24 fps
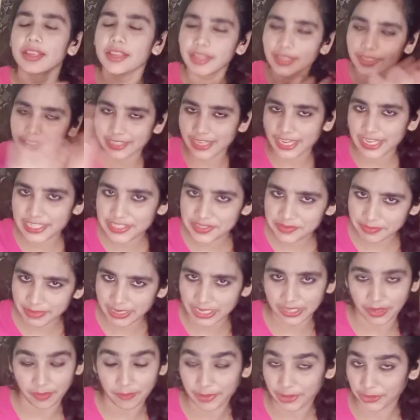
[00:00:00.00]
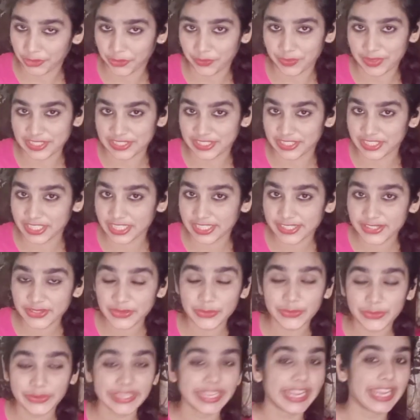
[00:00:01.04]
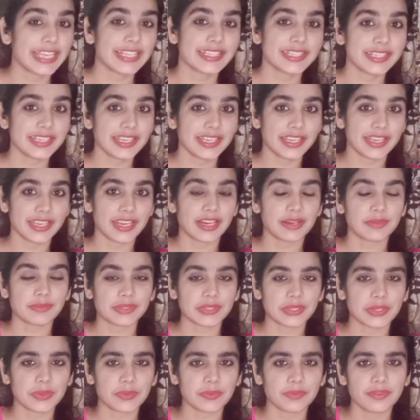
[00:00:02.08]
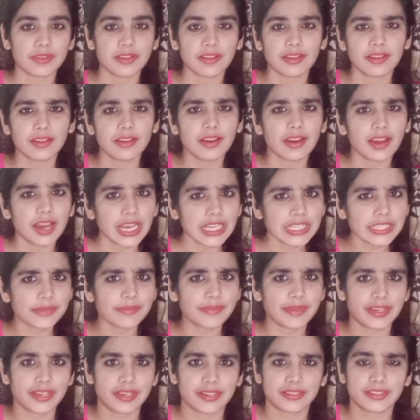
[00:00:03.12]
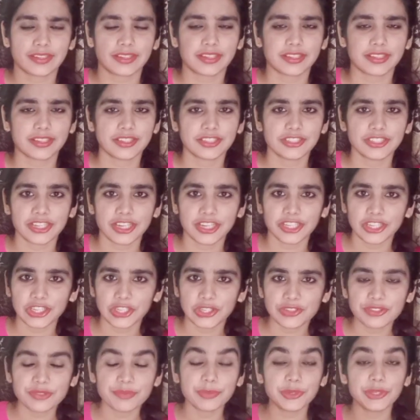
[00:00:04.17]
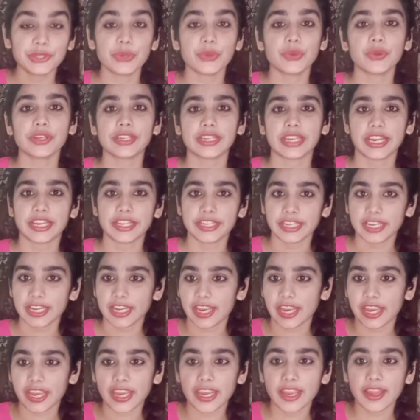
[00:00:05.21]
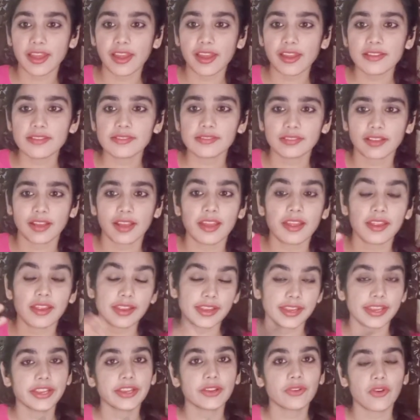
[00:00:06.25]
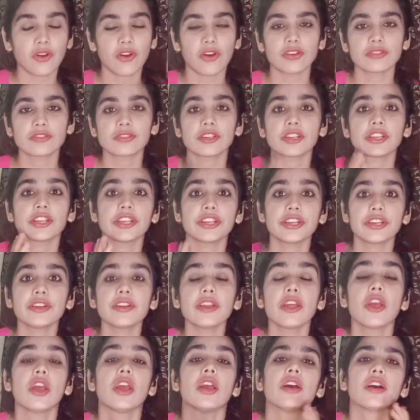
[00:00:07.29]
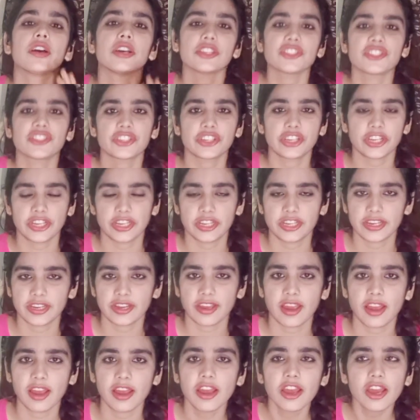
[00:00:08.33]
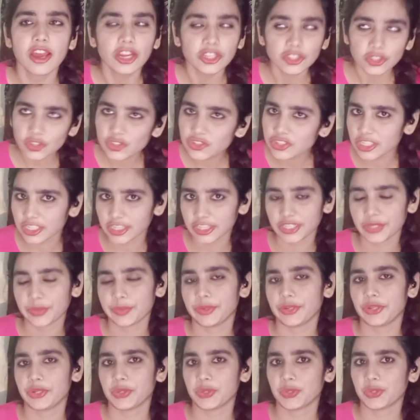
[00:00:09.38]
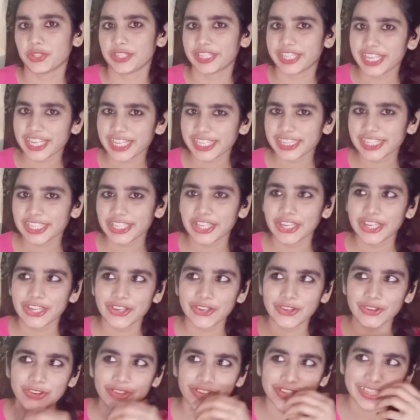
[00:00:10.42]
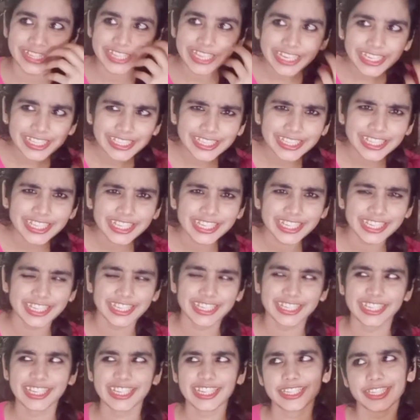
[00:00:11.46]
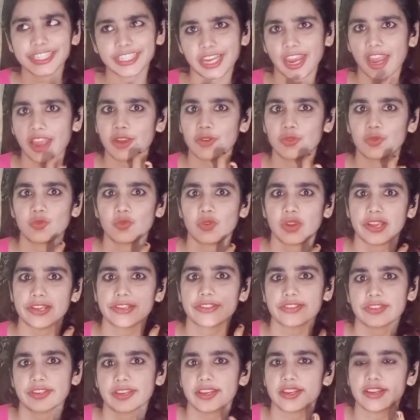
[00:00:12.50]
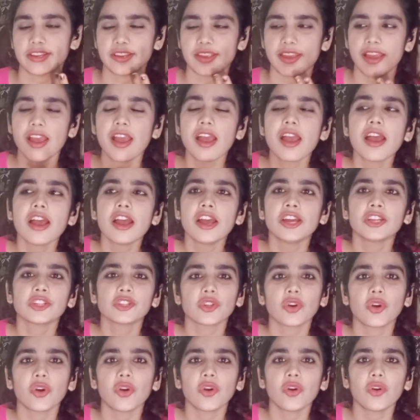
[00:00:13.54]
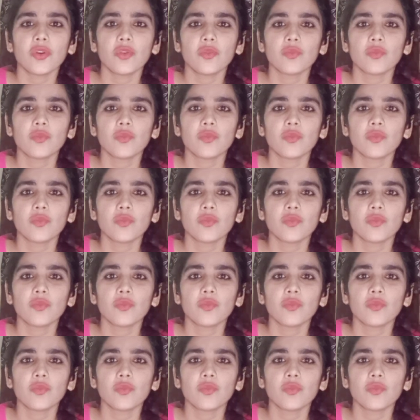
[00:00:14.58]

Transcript: है गाइस वेलकम बैक टू माई चैनल तो कैसे हैं आप सब आज मैं रिएक्ट करने जा रही हूँ इस वीडियो का टाइटल है आई सा ए गोस्ट इन ऑस्ट्रेलिया तो चलते वीडियो को देखते हैं और देखते हैं कि क्या हुआ ऑस्ट्रेलिया तो